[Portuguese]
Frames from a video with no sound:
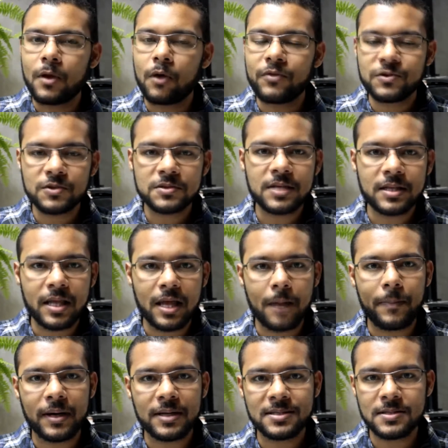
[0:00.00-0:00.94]
Talvez você tenha
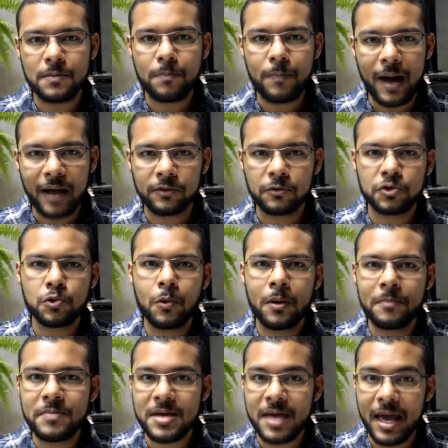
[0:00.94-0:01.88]
participado de um
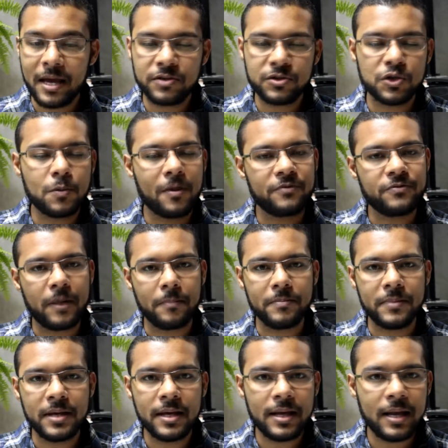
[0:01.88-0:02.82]
ambiente, de uma
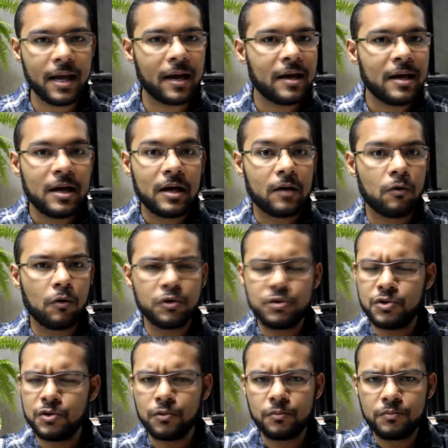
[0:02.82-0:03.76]
família ou
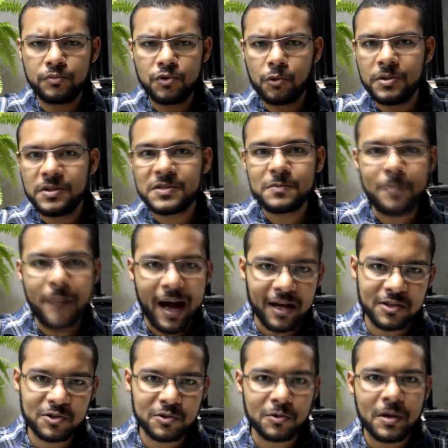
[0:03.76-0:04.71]
de, de um
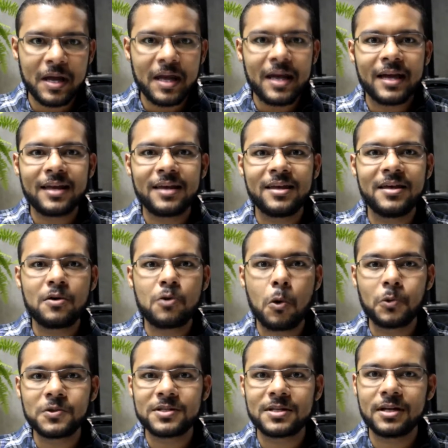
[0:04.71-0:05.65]
espaço que
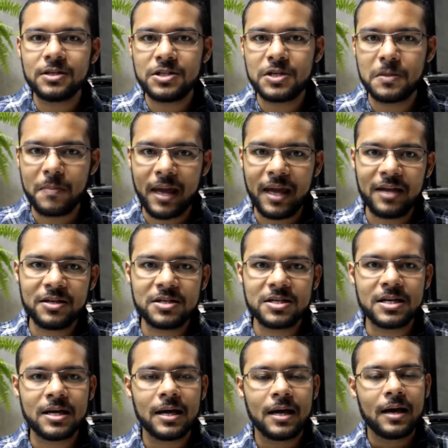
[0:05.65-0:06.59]

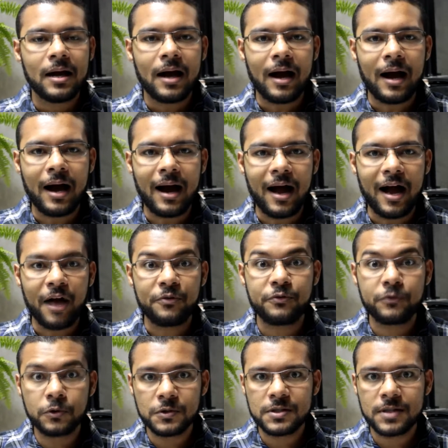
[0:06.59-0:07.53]
constantemente a, a
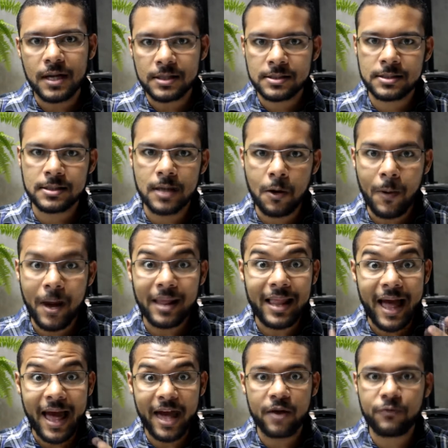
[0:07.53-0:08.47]
frustração
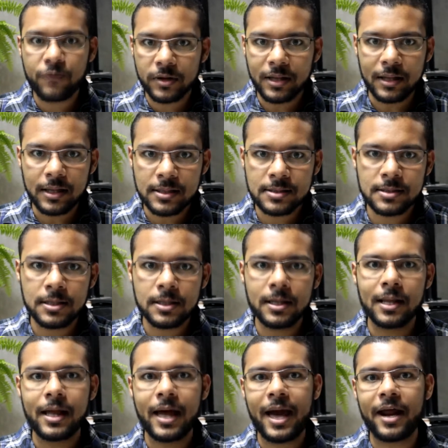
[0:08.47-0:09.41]
ela era
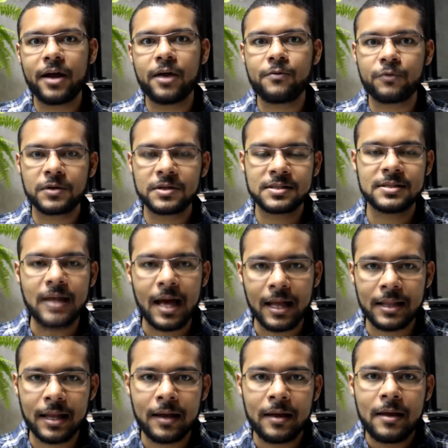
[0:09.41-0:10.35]
fortalecida, ela era
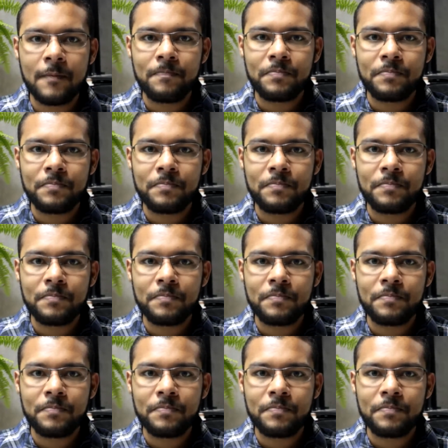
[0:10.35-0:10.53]
reforçada.